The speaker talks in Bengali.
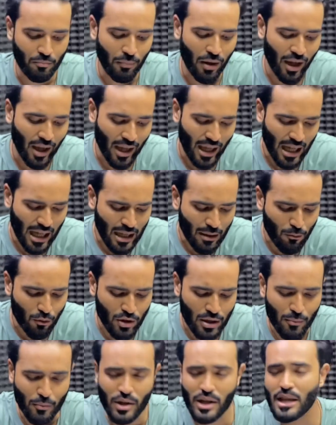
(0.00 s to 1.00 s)
বা এখানে
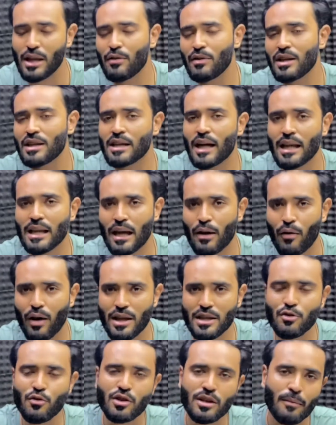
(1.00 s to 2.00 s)
মোটামুটি থিওরি যা দেওয়া
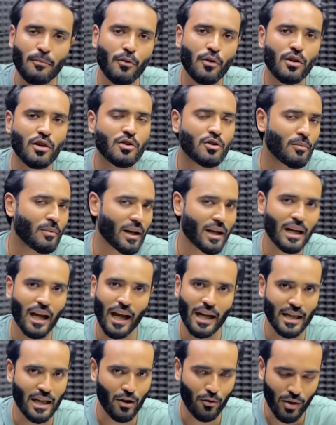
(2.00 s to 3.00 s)
আছে ওইটা পড়লেও তোমার একটা
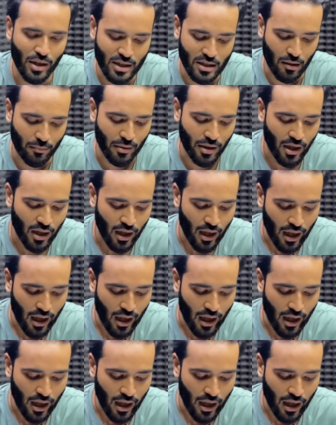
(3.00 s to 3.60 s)
আইডিয়া হয়ে যাবে